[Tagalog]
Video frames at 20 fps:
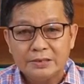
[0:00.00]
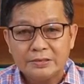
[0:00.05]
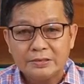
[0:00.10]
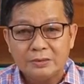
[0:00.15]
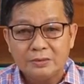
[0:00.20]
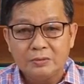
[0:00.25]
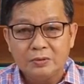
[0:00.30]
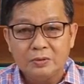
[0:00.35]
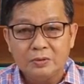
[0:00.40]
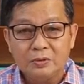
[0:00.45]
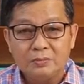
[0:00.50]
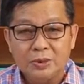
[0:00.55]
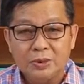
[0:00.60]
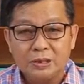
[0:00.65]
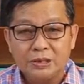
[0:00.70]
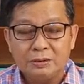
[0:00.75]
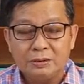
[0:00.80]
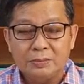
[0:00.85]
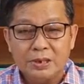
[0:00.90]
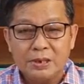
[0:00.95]
sa buong
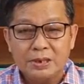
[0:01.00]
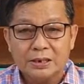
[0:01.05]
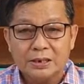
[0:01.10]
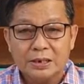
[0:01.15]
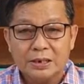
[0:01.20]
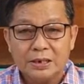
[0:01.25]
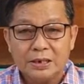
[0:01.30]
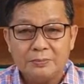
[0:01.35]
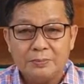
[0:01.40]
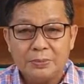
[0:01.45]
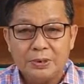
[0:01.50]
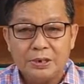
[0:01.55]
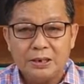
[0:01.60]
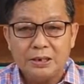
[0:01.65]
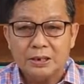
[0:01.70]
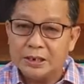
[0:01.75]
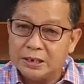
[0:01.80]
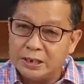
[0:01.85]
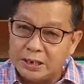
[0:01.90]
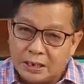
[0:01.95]
magdamag na
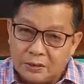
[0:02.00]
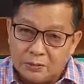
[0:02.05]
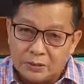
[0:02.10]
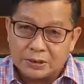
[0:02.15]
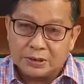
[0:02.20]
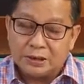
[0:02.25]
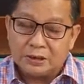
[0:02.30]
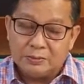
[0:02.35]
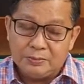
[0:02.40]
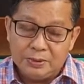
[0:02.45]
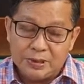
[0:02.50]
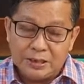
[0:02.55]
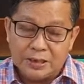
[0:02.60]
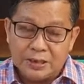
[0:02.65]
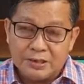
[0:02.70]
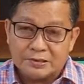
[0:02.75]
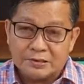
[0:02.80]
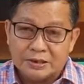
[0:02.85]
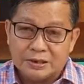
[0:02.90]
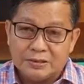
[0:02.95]
iginawad at
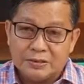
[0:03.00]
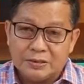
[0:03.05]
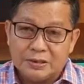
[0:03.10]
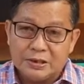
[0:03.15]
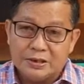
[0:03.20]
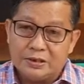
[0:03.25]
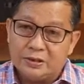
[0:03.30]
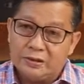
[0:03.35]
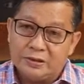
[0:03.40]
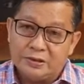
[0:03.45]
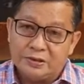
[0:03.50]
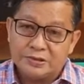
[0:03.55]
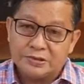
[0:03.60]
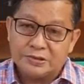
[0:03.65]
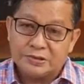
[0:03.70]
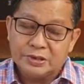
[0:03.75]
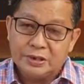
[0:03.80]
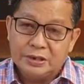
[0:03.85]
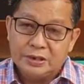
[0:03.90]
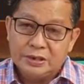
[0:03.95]
ibinigay sa inyo ng
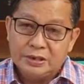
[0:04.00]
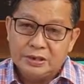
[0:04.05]
Diyos.